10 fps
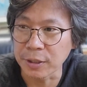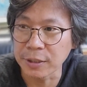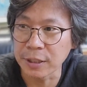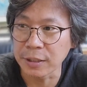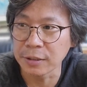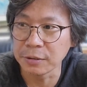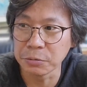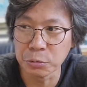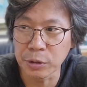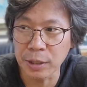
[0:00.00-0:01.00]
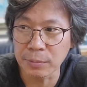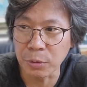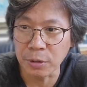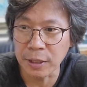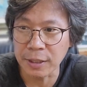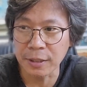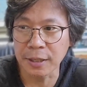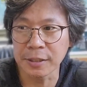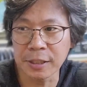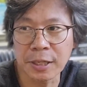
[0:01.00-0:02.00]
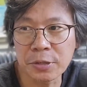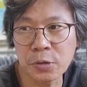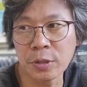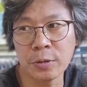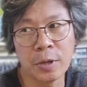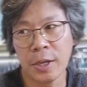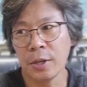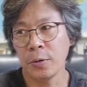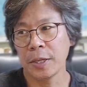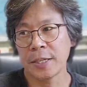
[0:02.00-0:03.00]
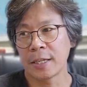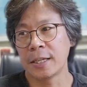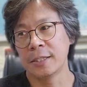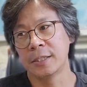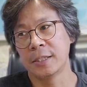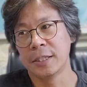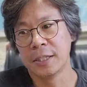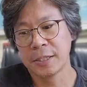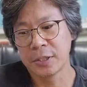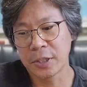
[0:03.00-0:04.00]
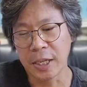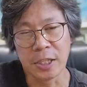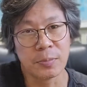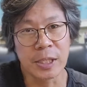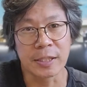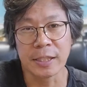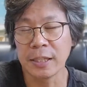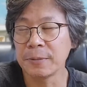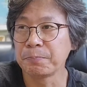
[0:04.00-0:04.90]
그냥 그 누가 뭔가를 이렇게 시킬 수 있는 회사라는 그런 개념 자체가